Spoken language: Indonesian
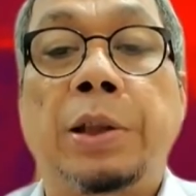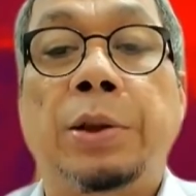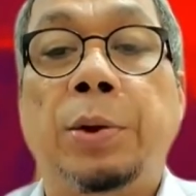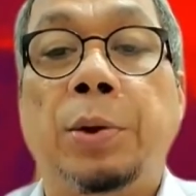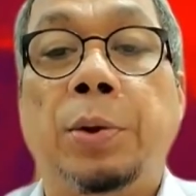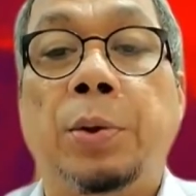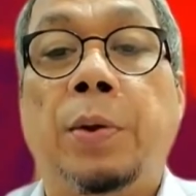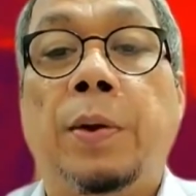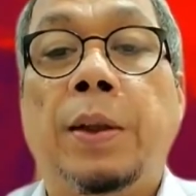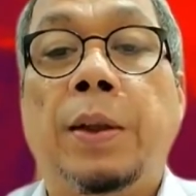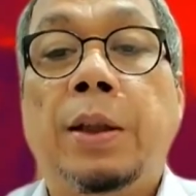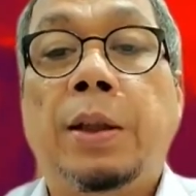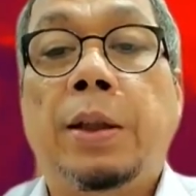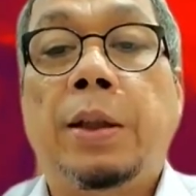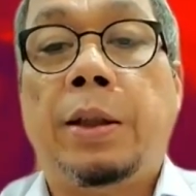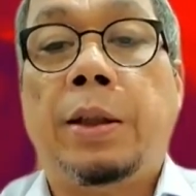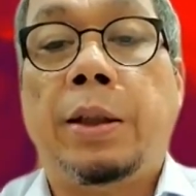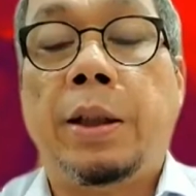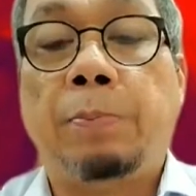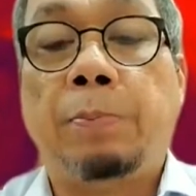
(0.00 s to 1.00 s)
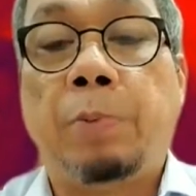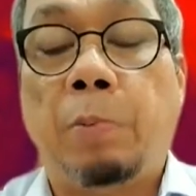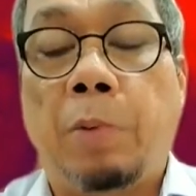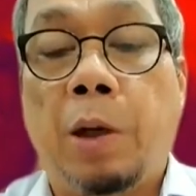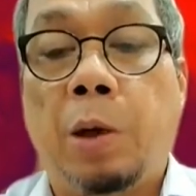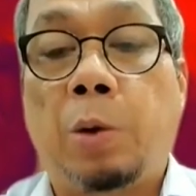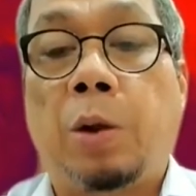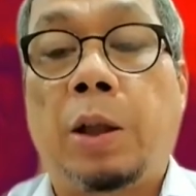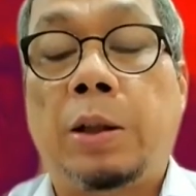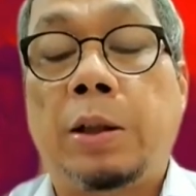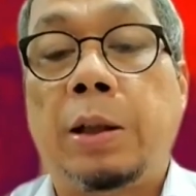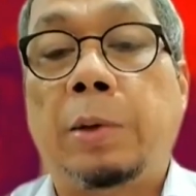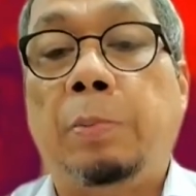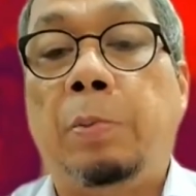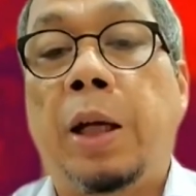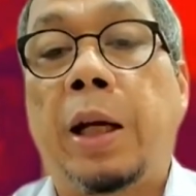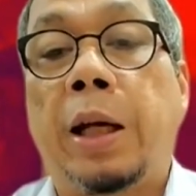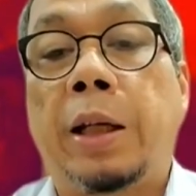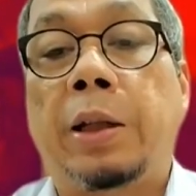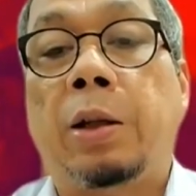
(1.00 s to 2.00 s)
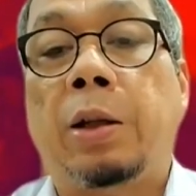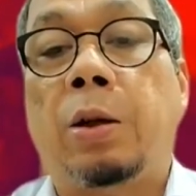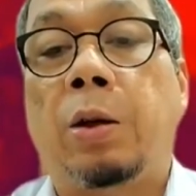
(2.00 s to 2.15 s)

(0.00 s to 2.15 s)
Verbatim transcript: itu. Ini pembangunannya dibiayai